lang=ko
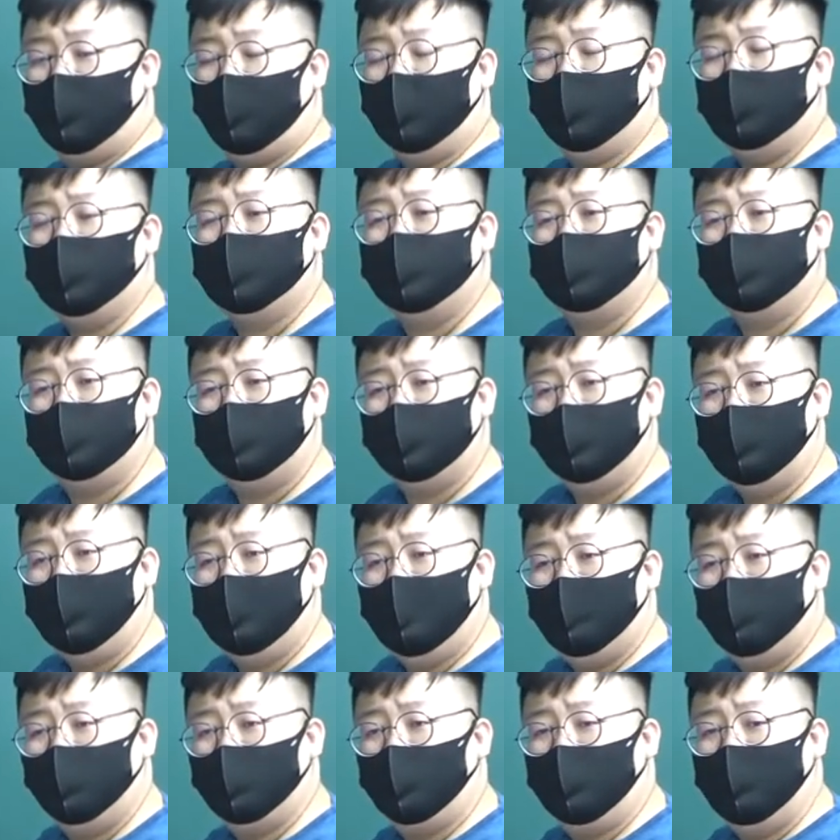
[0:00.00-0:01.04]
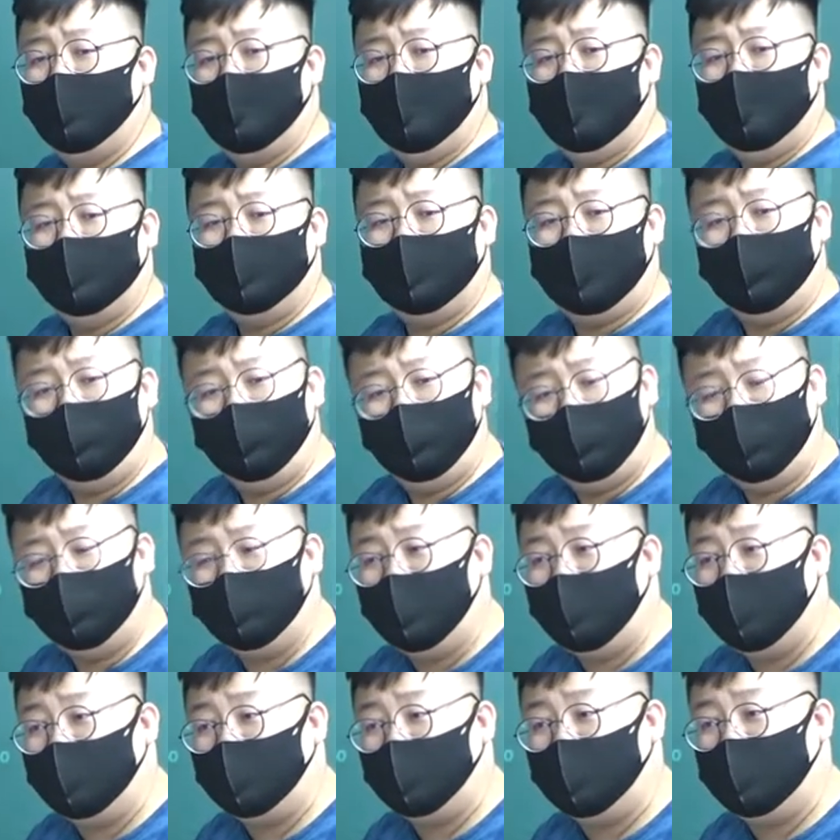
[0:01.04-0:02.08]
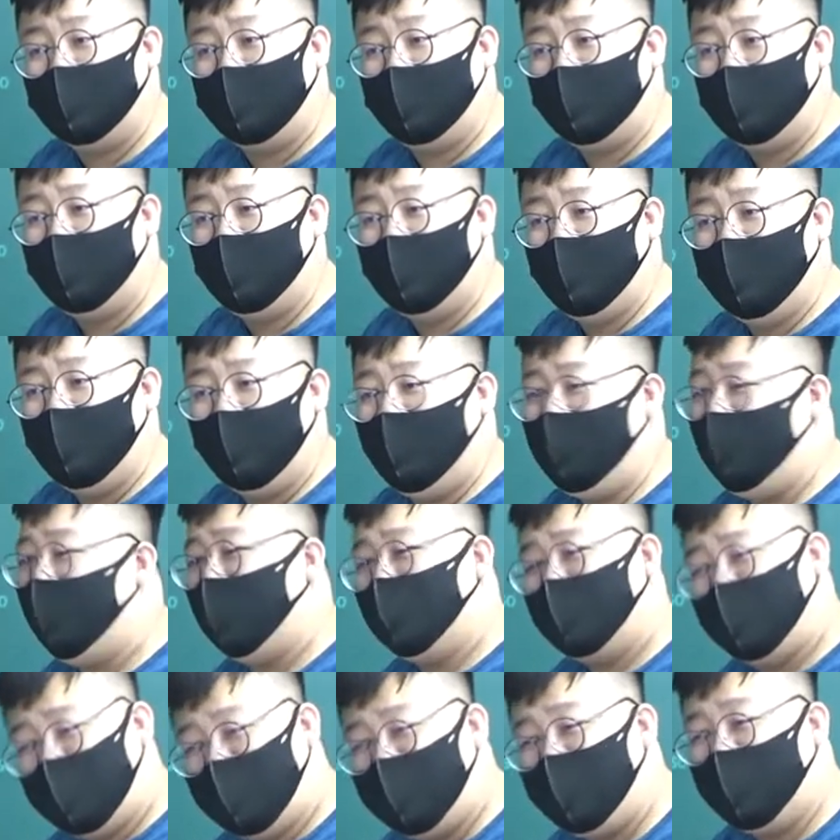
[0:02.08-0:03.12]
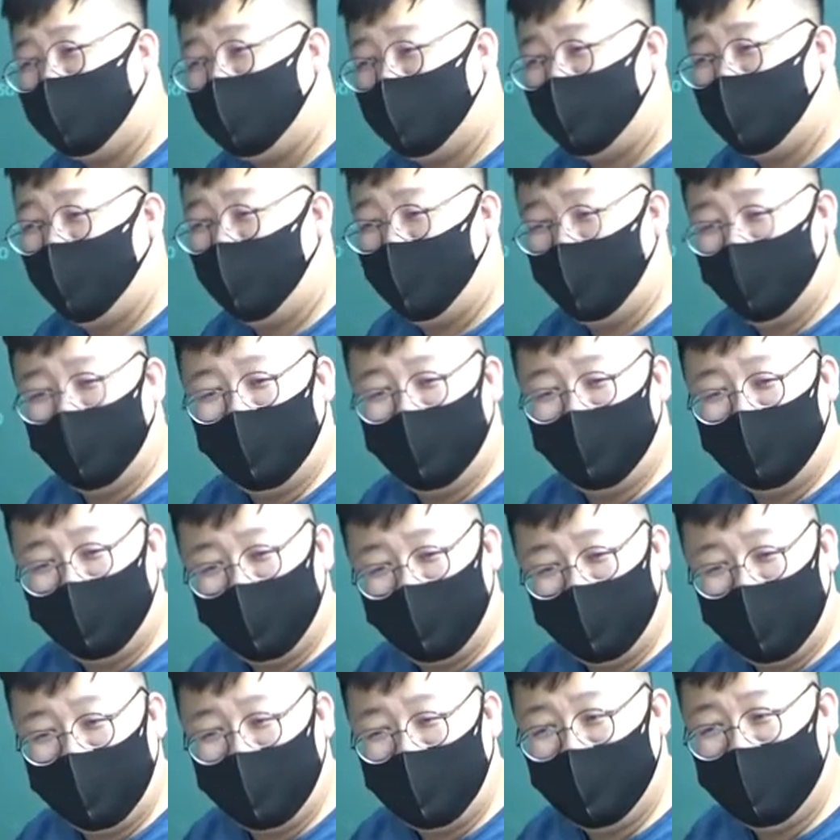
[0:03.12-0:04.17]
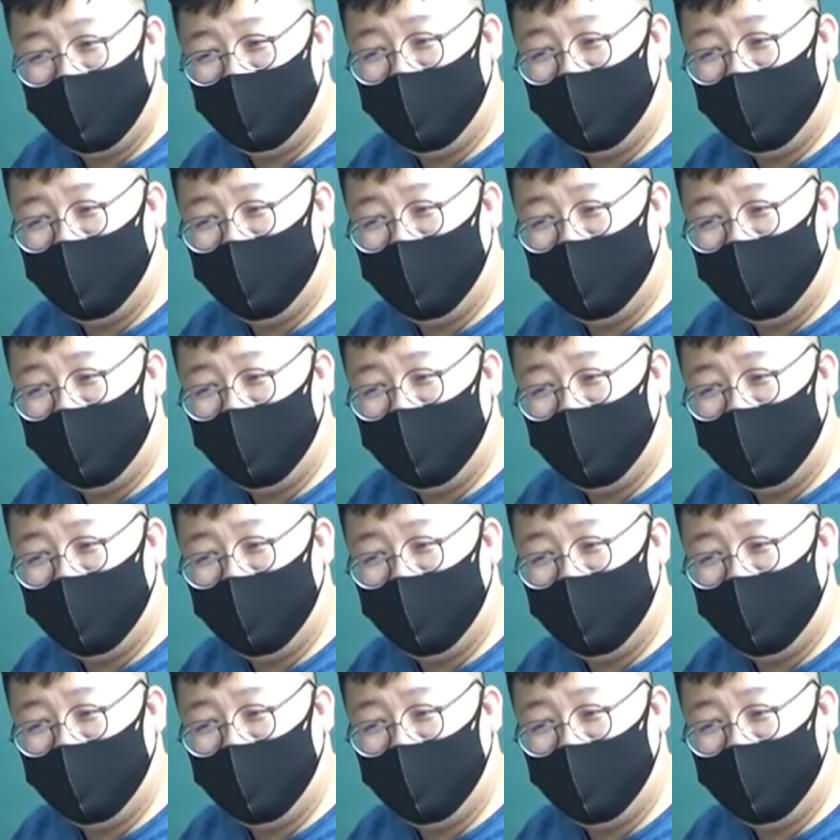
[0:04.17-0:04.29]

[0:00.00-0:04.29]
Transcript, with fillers: 어디서 쓰지? 보통 샴푸에서 쓰지 않니? 엘라스틴 했어요 이런 거 모르냐?